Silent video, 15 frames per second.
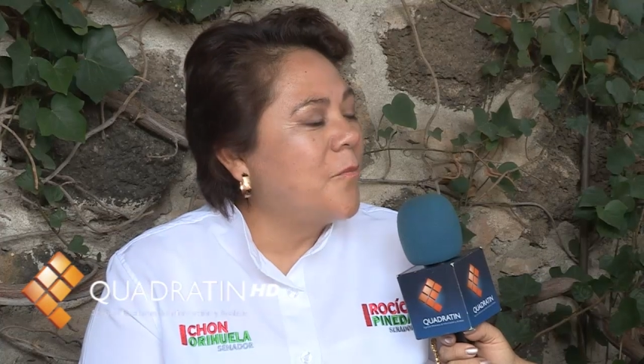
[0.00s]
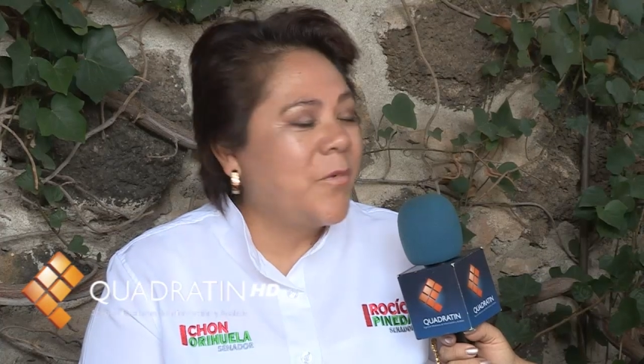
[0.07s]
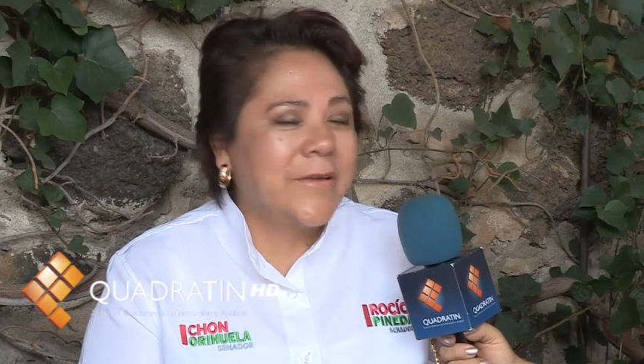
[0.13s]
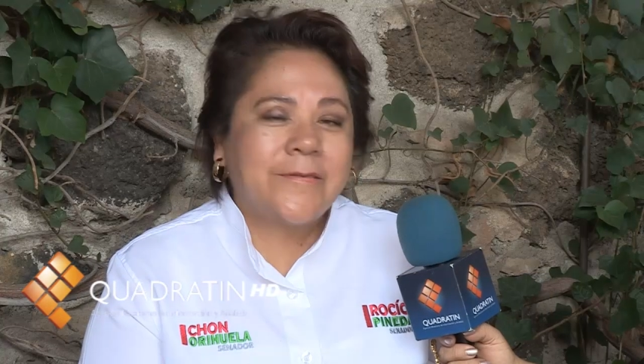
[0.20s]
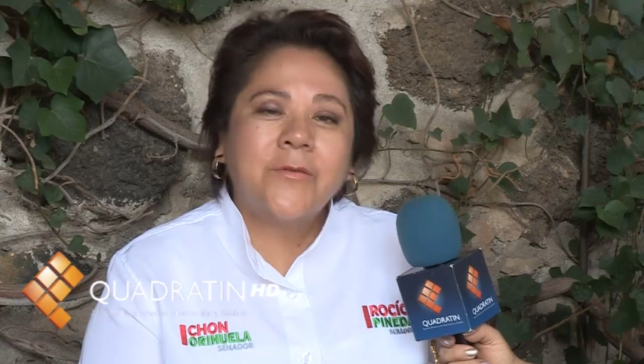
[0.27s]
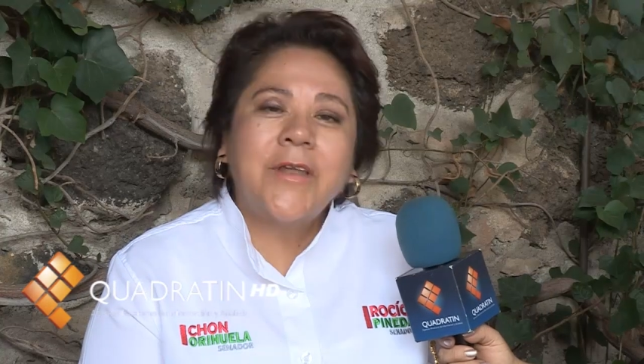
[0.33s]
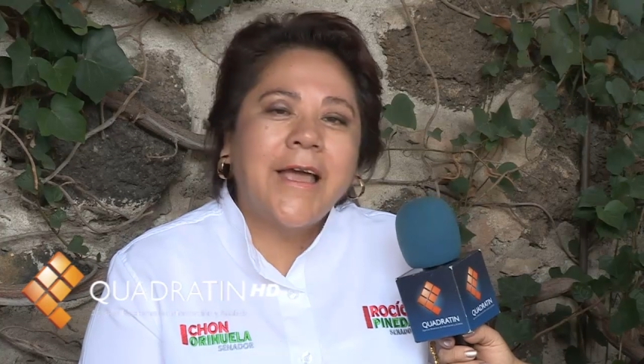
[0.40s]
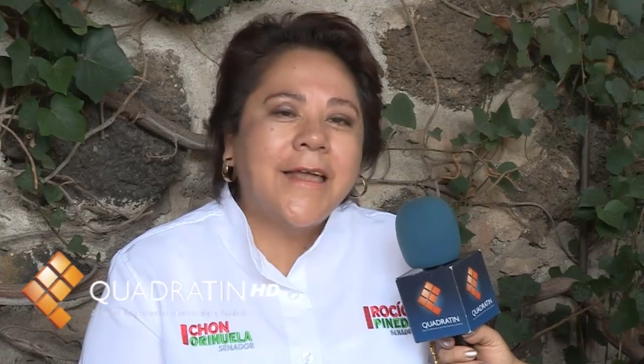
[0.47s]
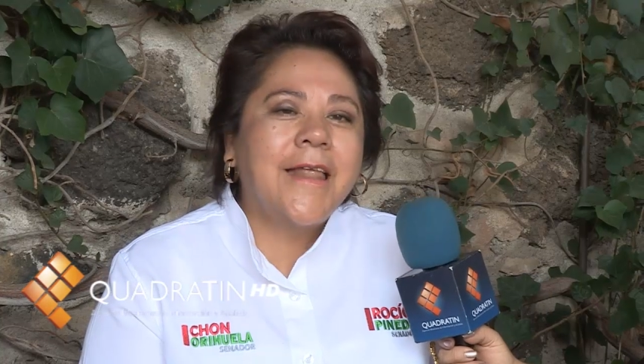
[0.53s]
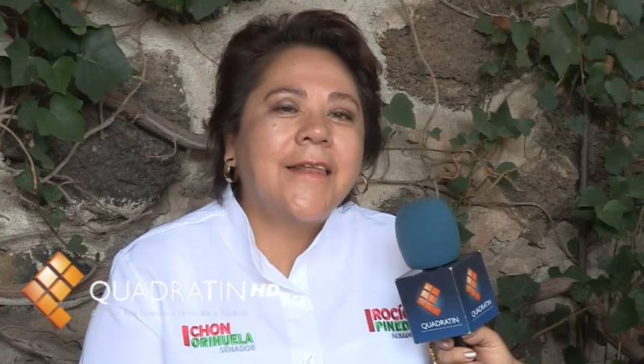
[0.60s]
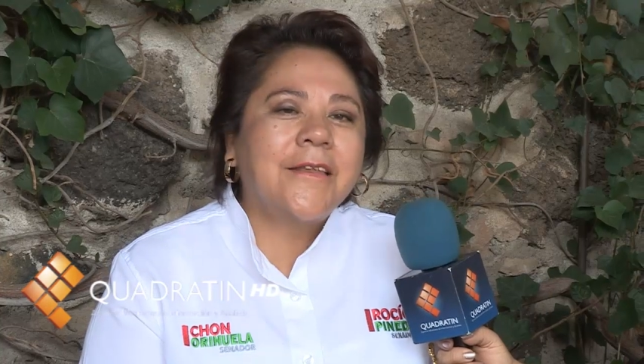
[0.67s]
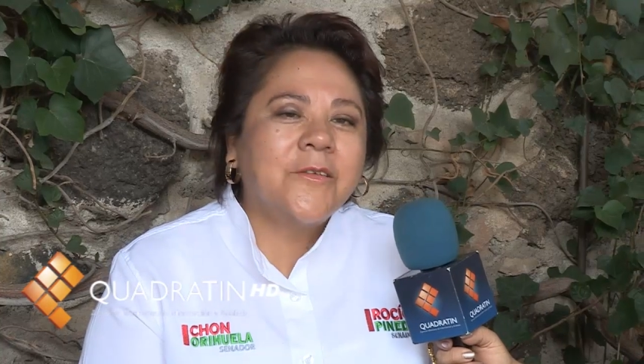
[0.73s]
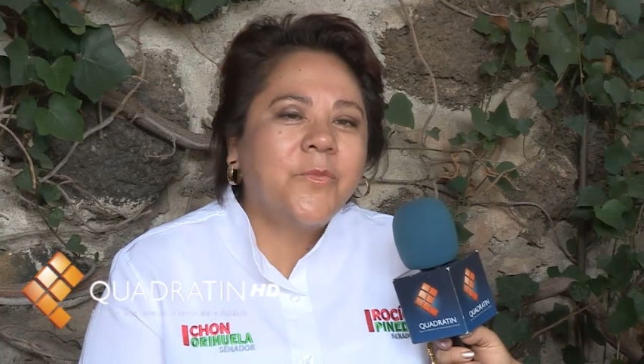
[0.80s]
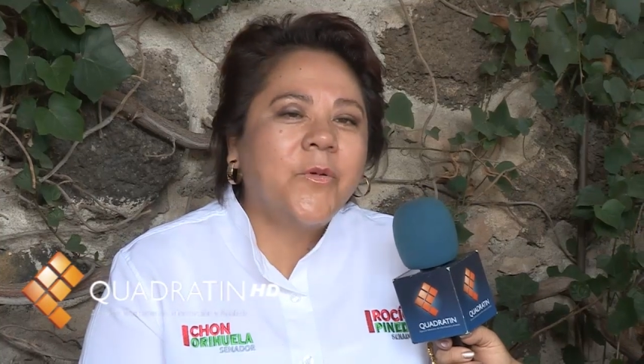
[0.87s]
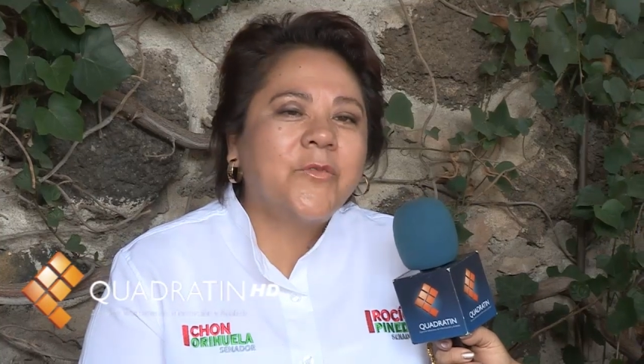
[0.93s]
pues una
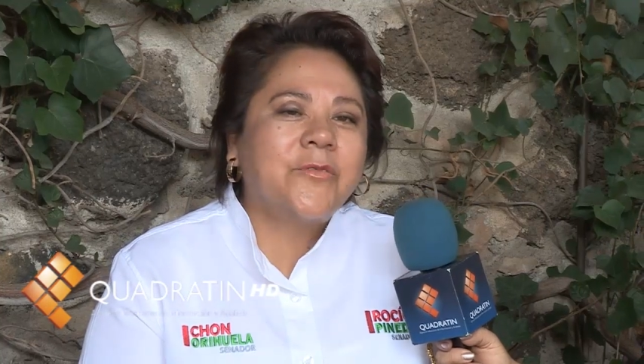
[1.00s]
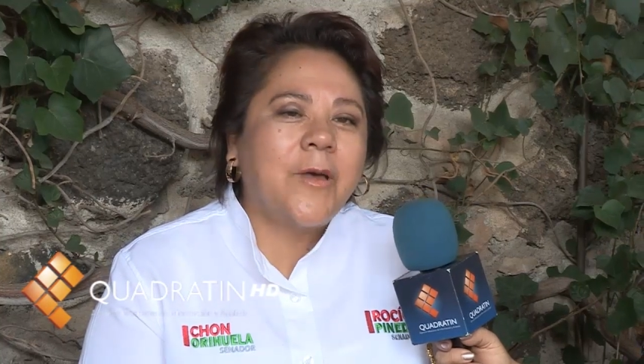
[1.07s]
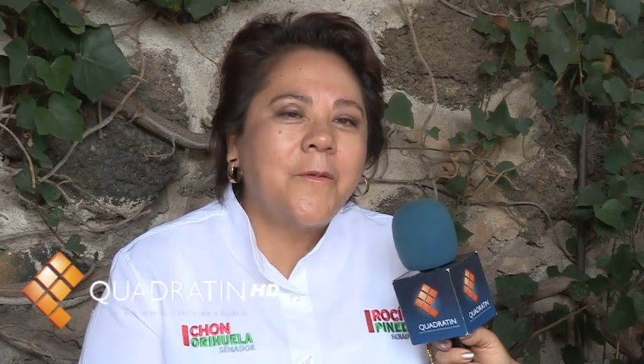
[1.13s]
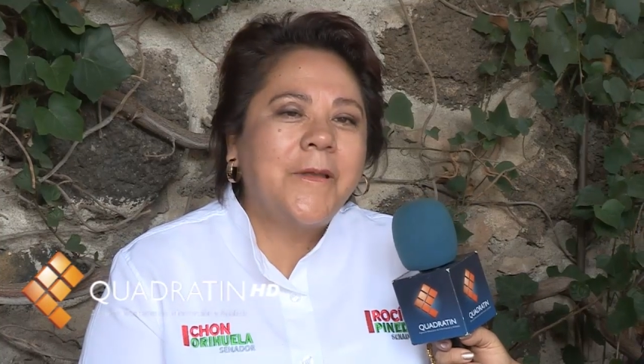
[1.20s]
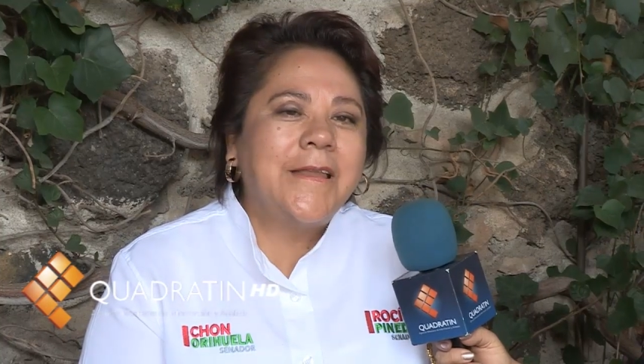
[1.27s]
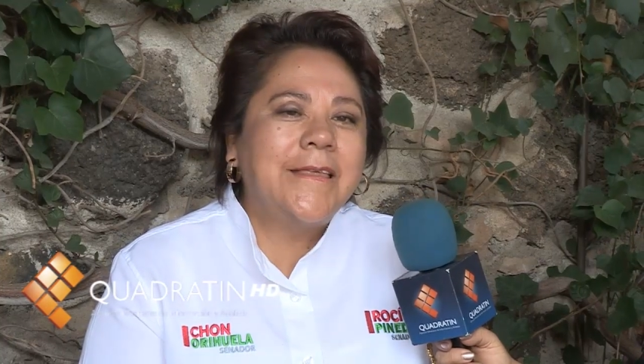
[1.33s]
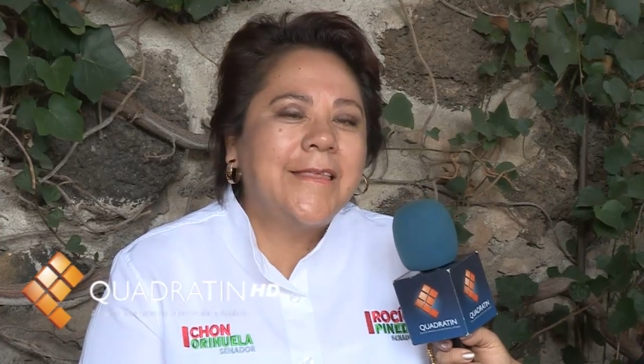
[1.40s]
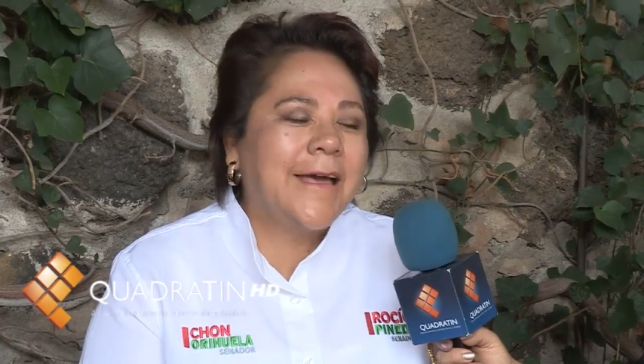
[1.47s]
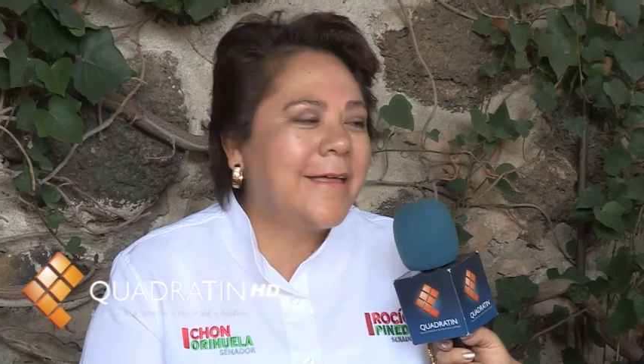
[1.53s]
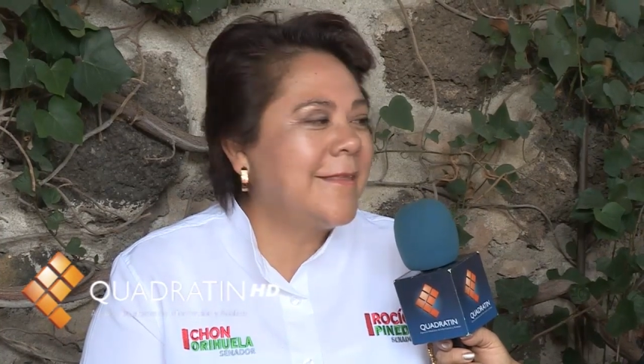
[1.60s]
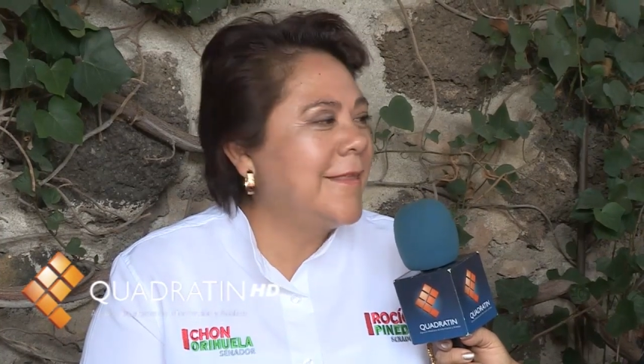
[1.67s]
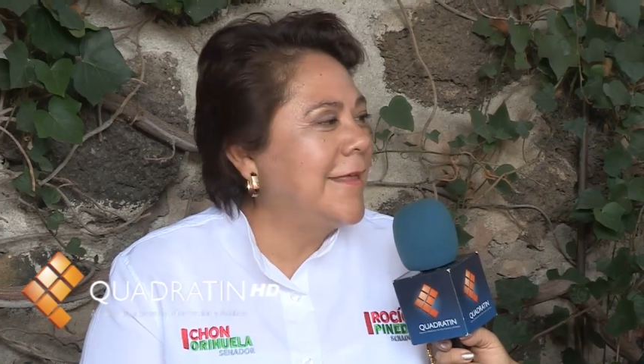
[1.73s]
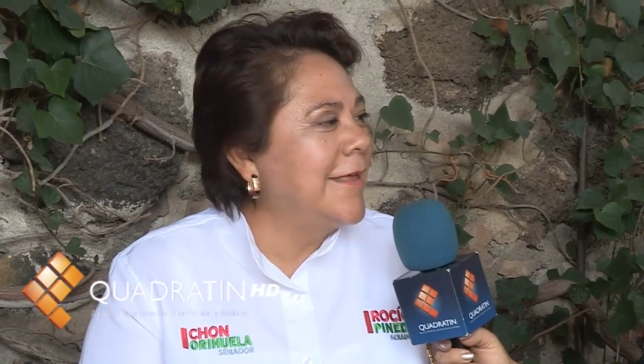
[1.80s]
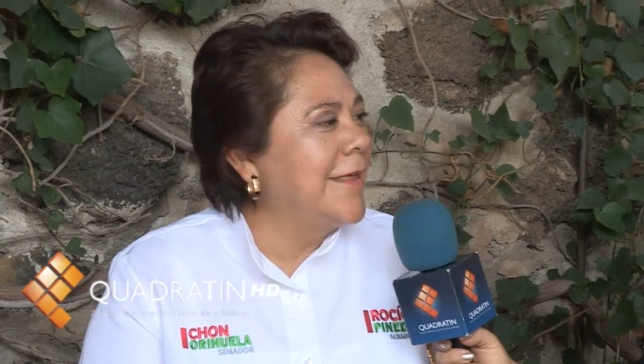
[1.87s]
gran responsabilidad